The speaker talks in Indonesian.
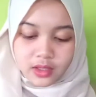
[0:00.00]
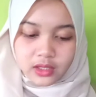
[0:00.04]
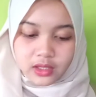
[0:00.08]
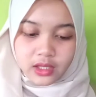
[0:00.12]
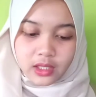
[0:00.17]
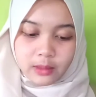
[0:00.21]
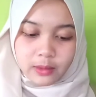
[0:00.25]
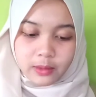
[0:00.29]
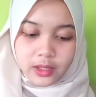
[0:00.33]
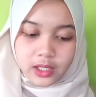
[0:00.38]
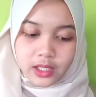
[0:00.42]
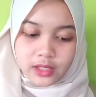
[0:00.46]

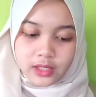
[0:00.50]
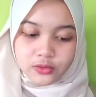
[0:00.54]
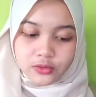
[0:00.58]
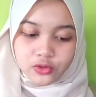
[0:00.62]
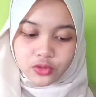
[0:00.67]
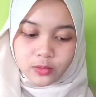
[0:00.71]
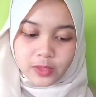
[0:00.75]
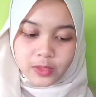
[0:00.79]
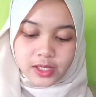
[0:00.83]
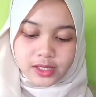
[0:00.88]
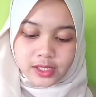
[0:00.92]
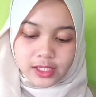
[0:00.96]
kita bakal langsung
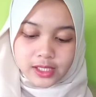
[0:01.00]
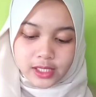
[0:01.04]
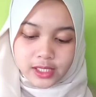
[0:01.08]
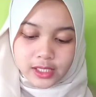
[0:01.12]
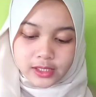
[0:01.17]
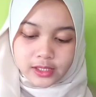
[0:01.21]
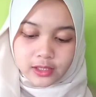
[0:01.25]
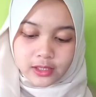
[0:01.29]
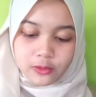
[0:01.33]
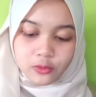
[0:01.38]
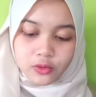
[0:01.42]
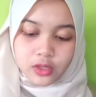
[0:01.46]
coba aja ya
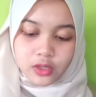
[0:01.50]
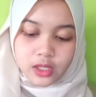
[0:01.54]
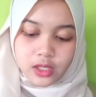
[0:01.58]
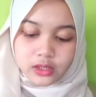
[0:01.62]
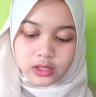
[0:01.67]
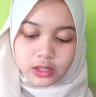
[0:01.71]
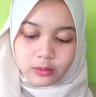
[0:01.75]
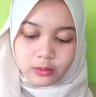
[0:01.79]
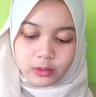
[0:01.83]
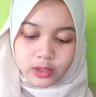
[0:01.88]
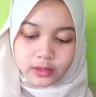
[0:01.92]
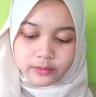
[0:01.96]
guys aku udah gak
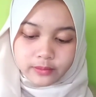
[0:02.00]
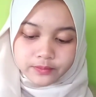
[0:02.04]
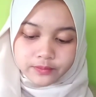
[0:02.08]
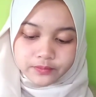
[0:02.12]
sabar